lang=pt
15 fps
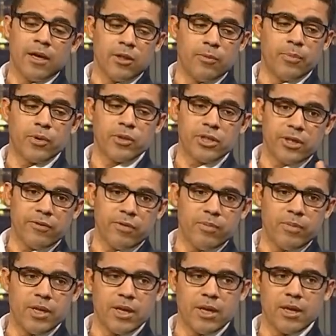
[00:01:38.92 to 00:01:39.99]
E depois teve a
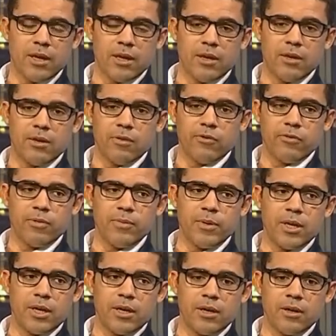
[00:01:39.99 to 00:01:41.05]
minha, houve a
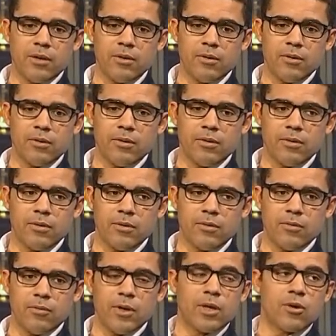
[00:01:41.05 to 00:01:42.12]
minha,
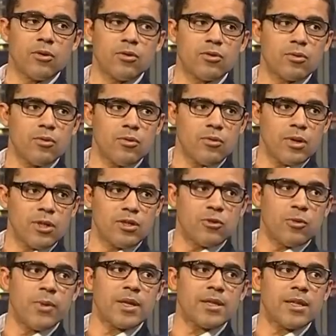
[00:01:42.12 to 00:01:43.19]
uh, o encontro com a
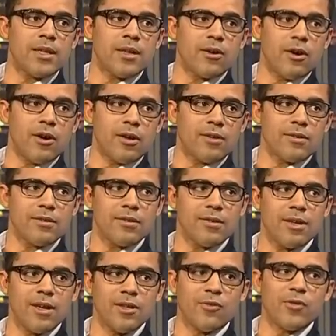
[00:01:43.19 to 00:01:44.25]
descoberta de Angola,
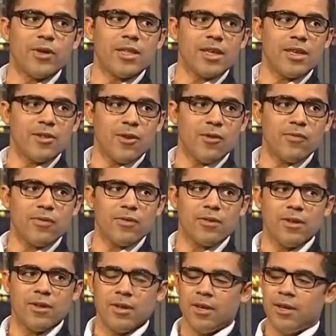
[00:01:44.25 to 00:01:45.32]
uhum. em 99.
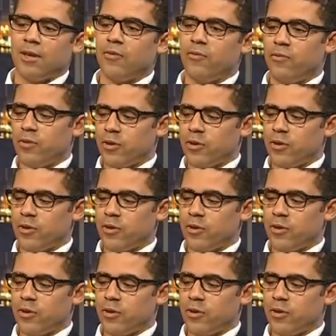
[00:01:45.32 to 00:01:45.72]
99.